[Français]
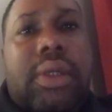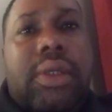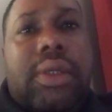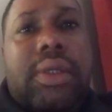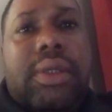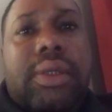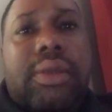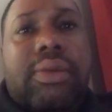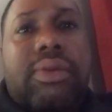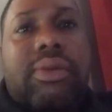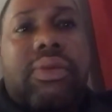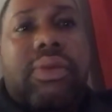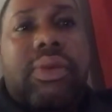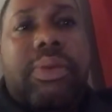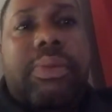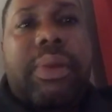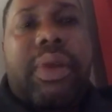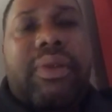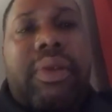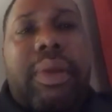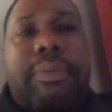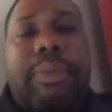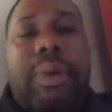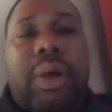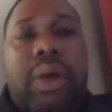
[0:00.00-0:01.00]
Vous qui
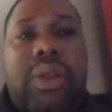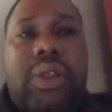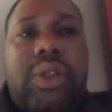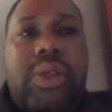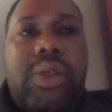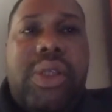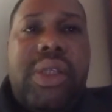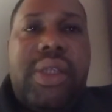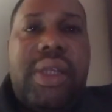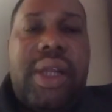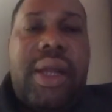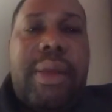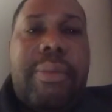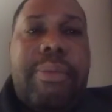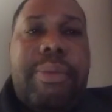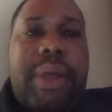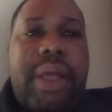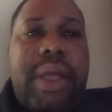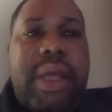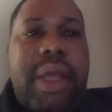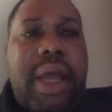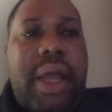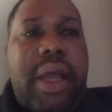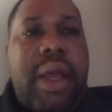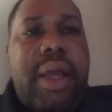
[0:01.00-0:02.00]
m'avez porté aussi dans la
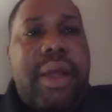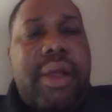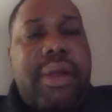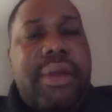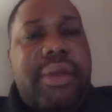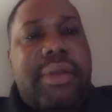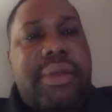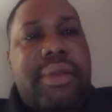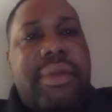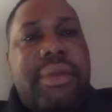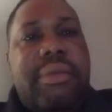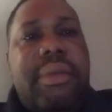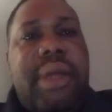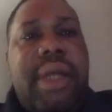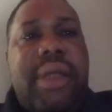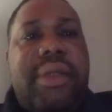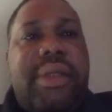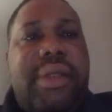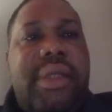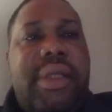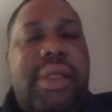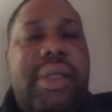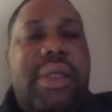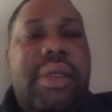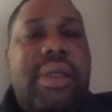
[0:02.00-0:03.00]
prière,
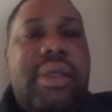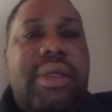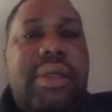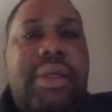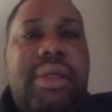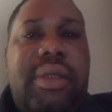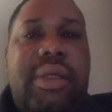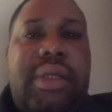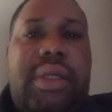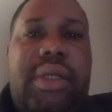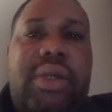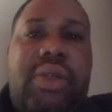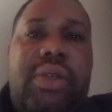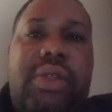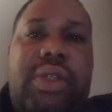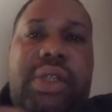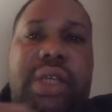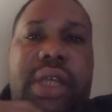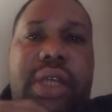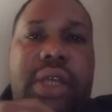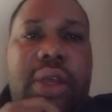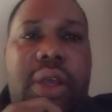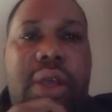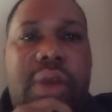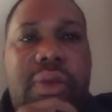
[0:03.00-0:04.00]
merci. Que le
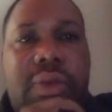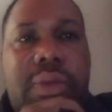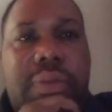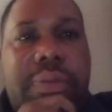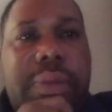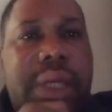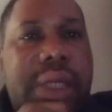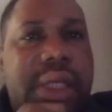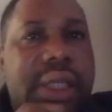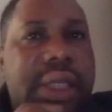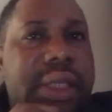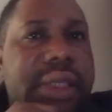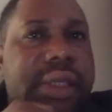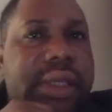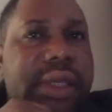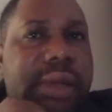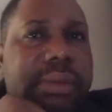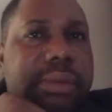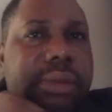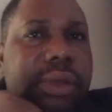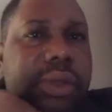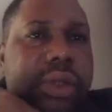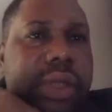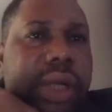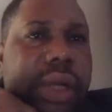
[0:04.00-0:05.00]
Seigneur vous bénisse
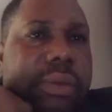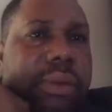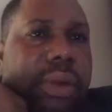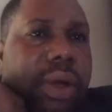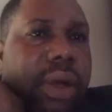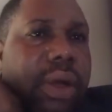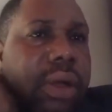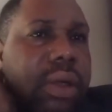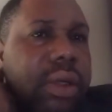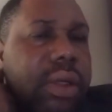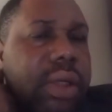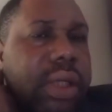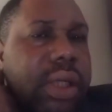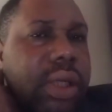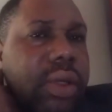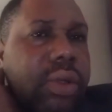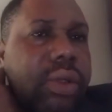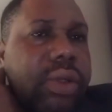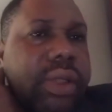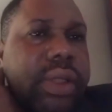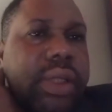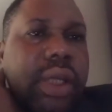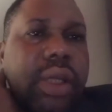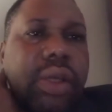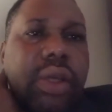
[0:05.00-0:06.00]
abondamment, que le
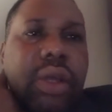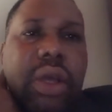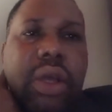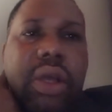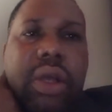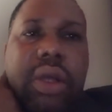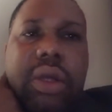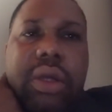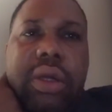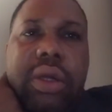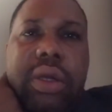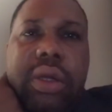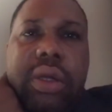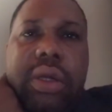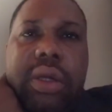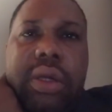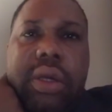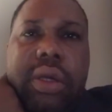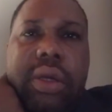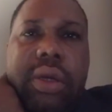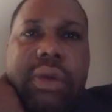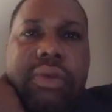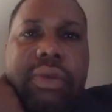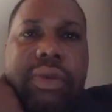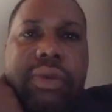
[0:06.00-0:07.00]
Seigneur
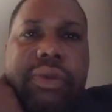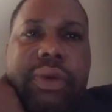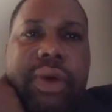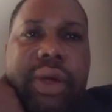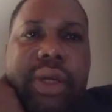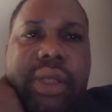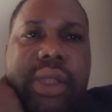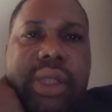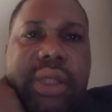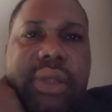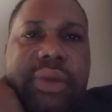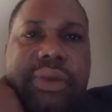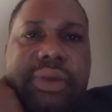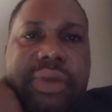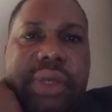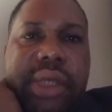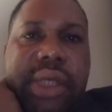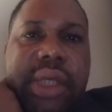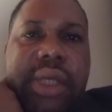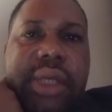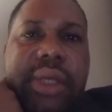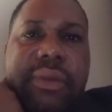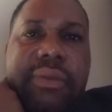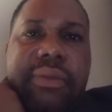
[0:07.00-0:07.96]
vous fortifie.